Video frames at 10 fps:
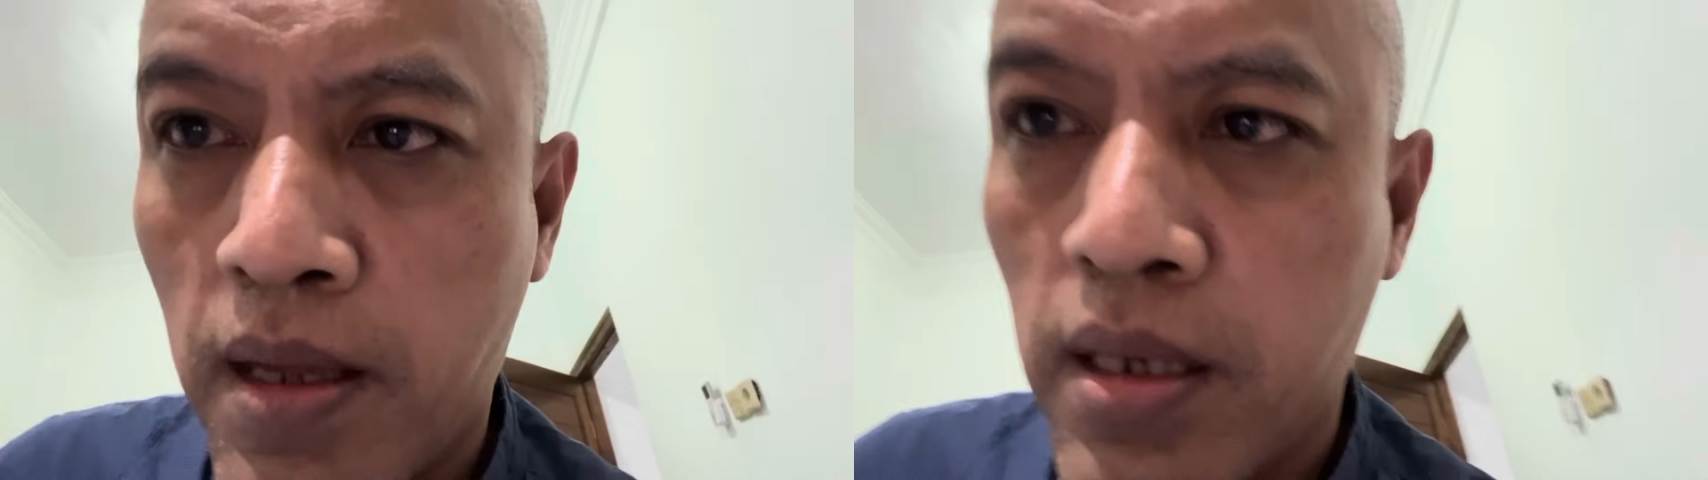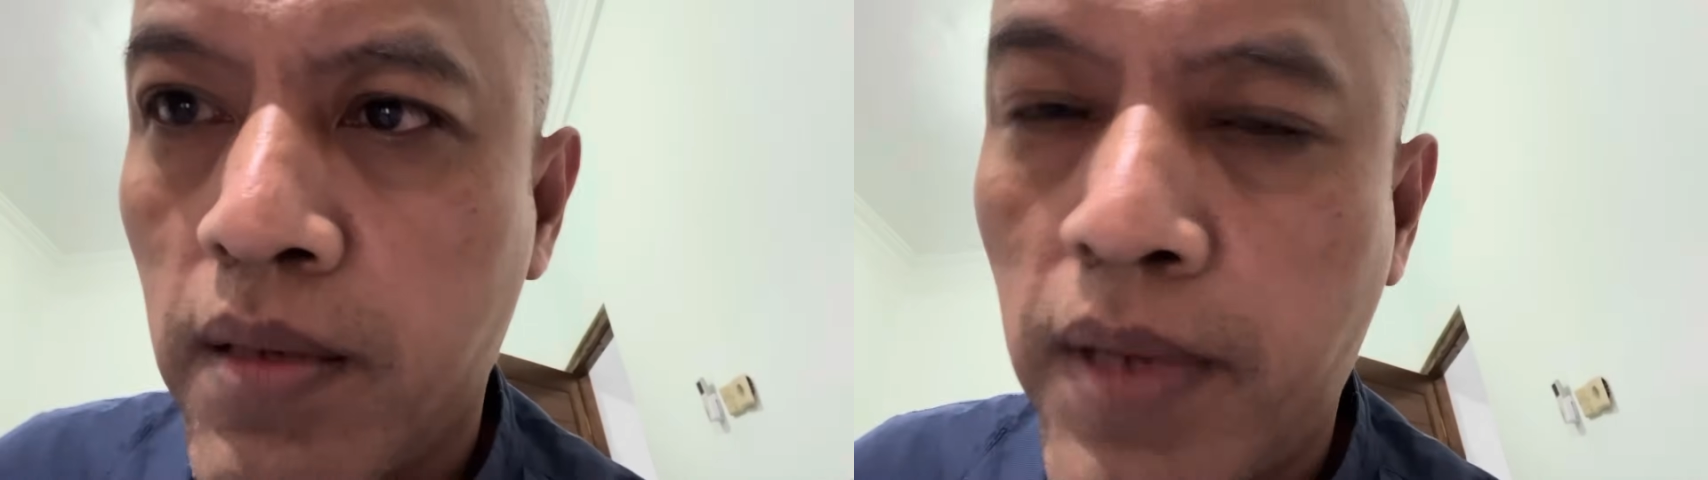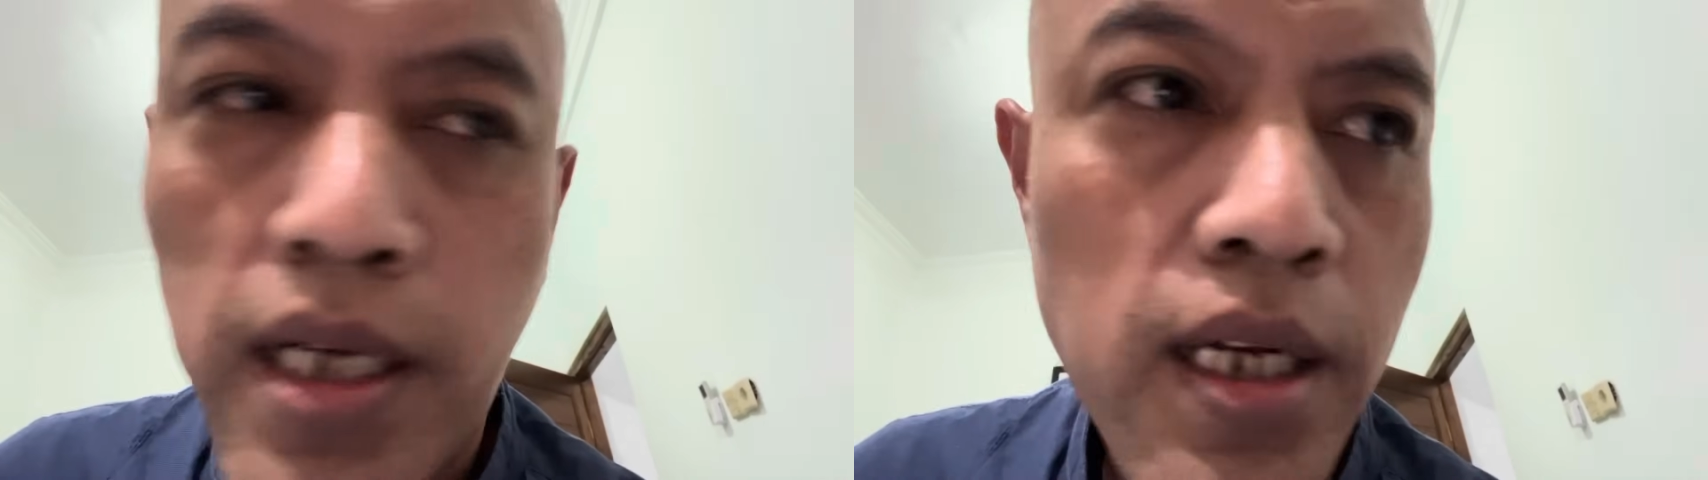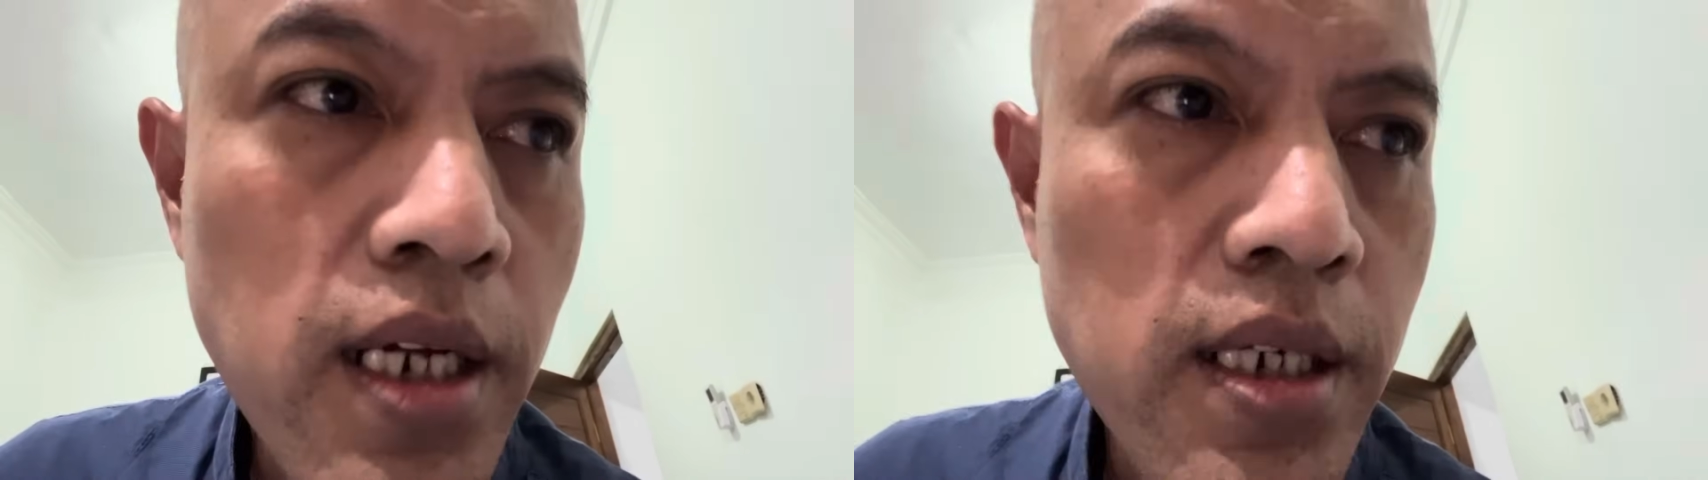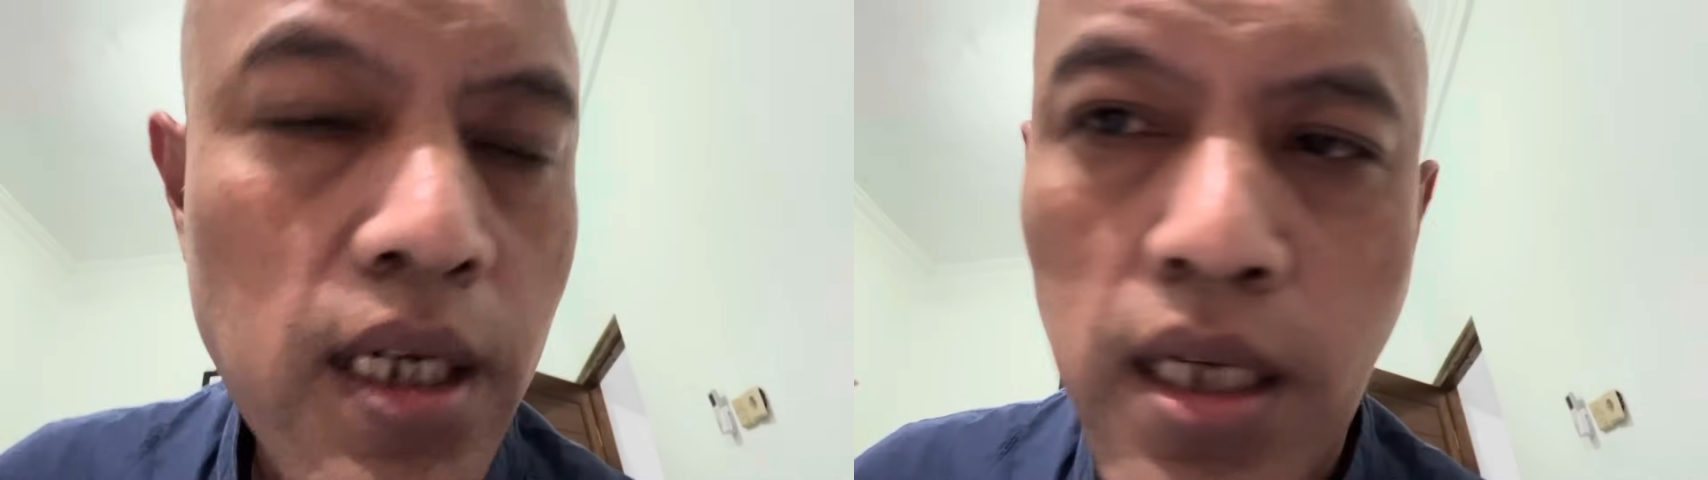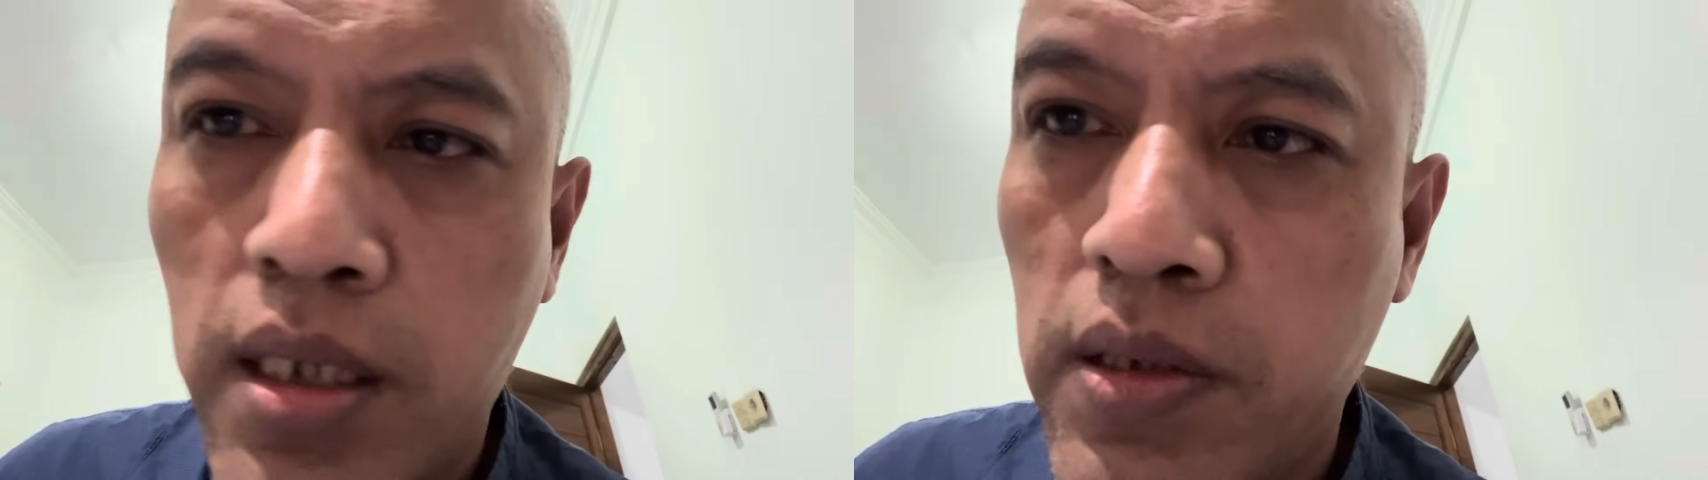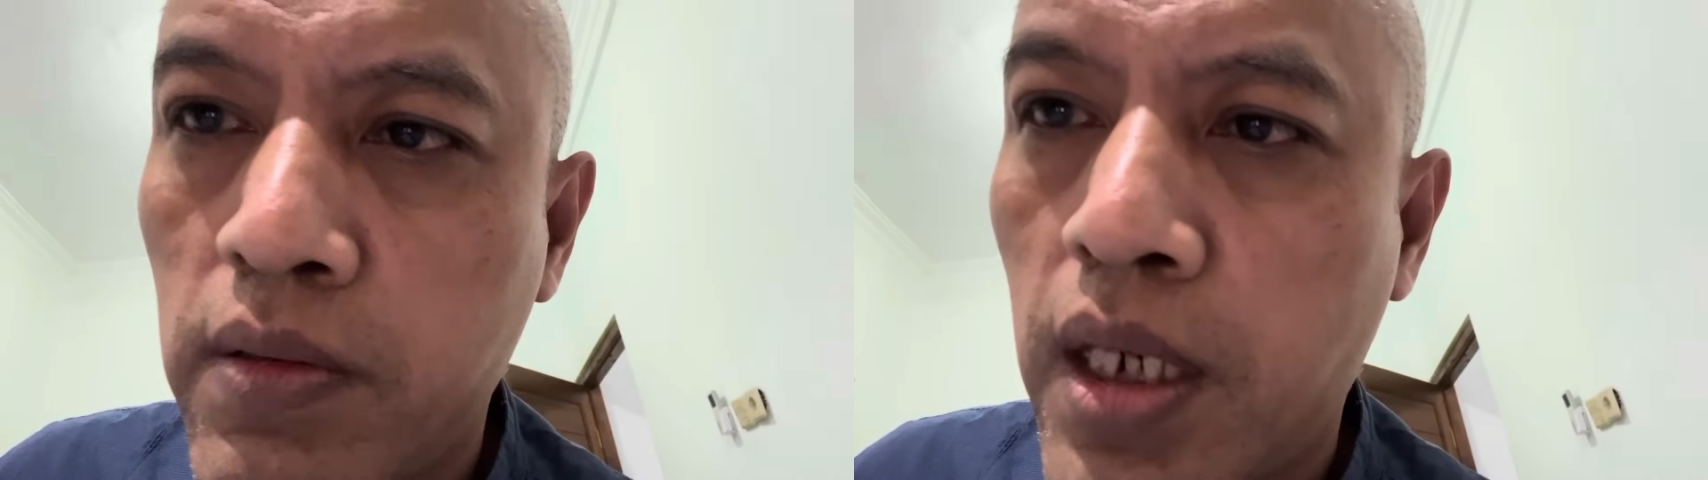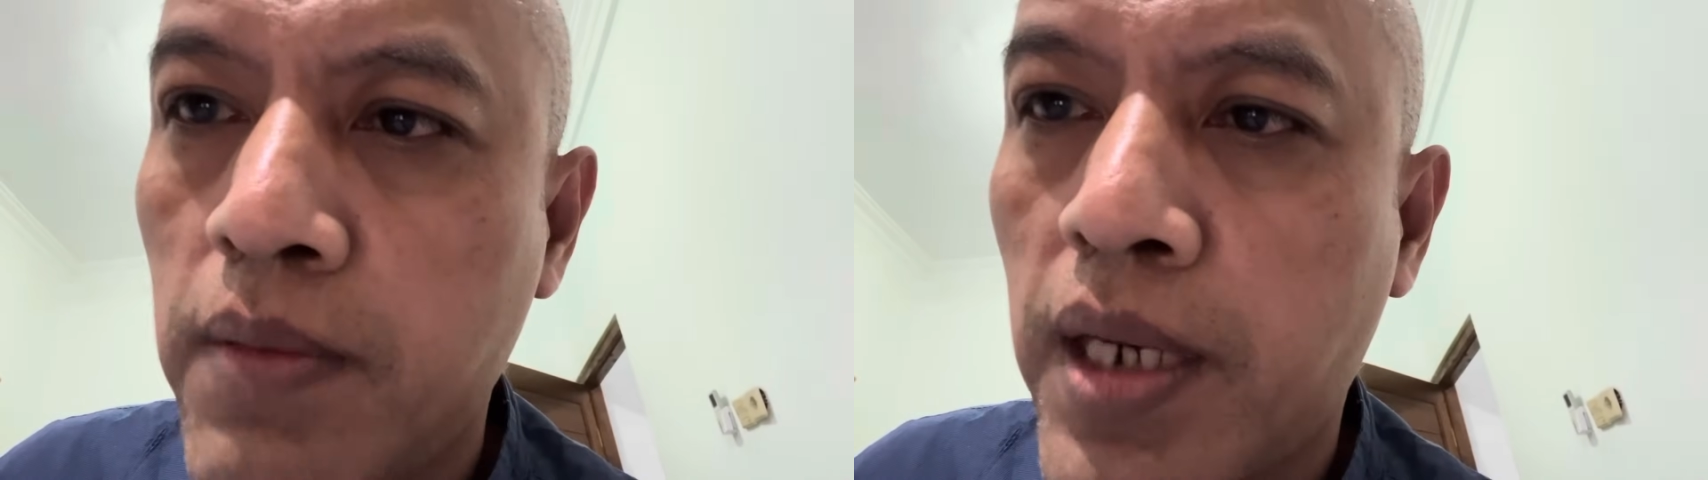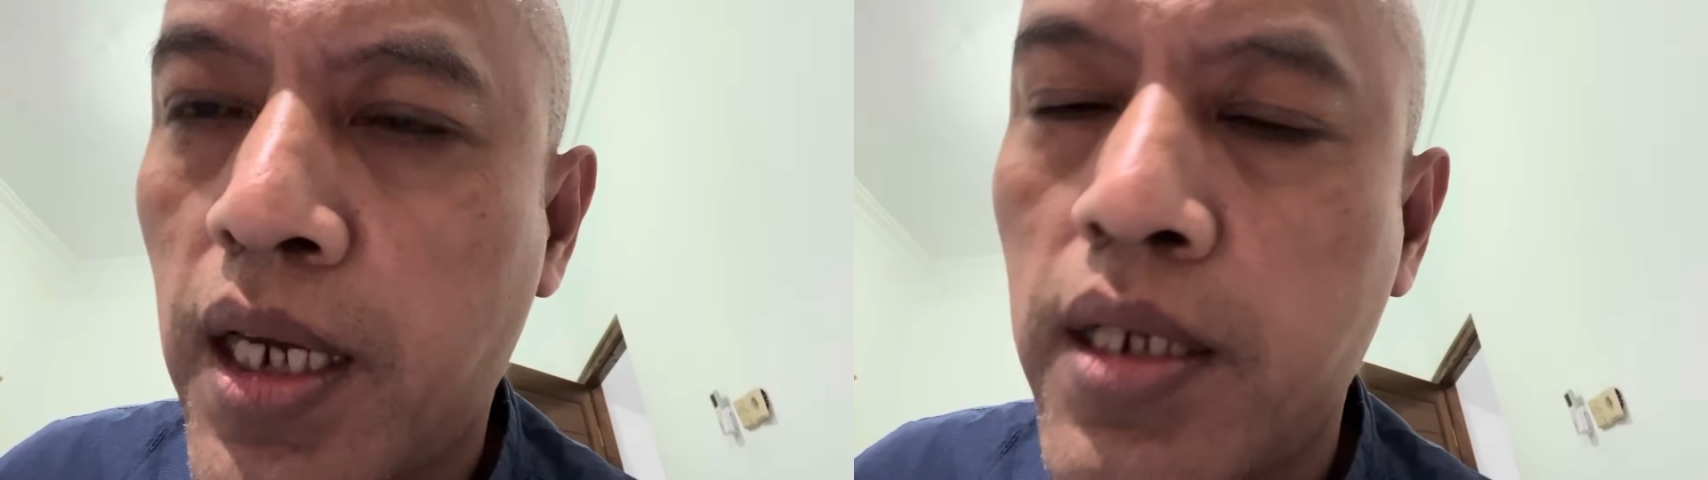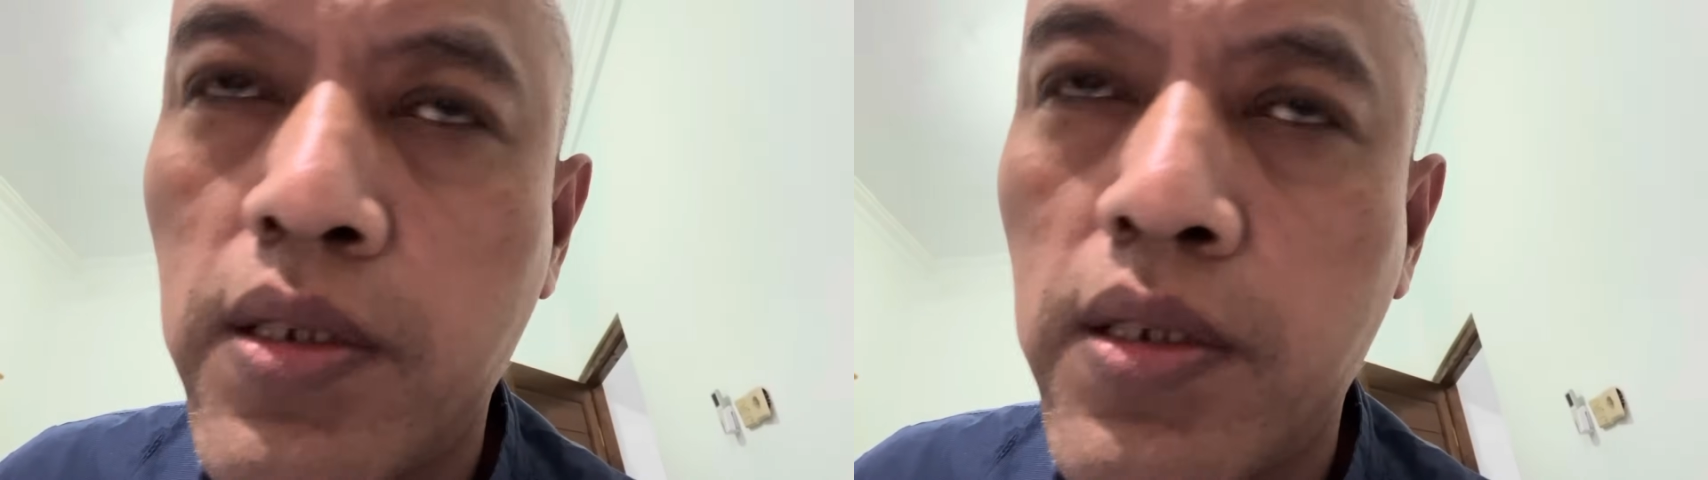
kemarin ada keturunan Mbah